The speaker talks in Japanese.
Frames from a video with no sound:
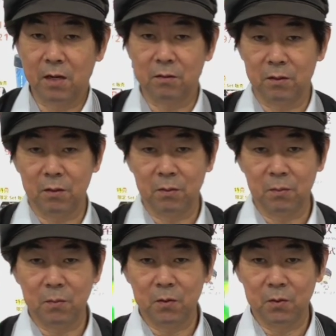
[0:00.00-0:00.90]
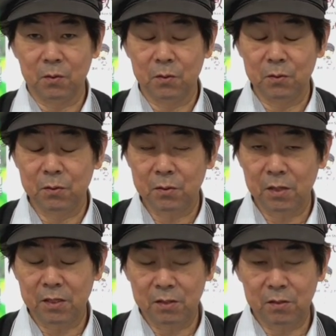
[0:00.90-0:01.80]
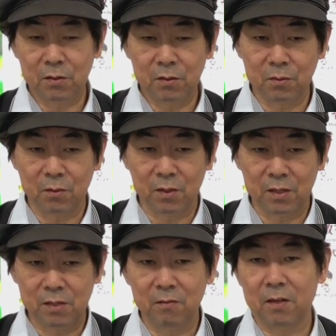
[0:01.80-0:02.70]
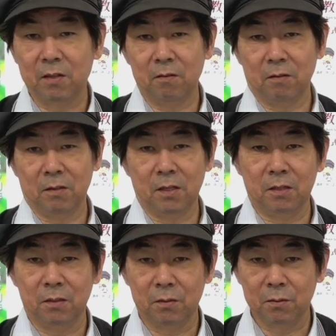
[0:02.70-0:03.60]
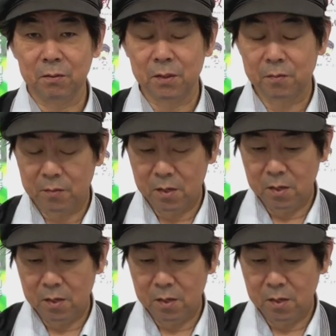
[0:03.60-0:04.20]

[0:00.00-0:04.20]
あるけどもお湯をさしすぎるのがいいわけではないんですよね。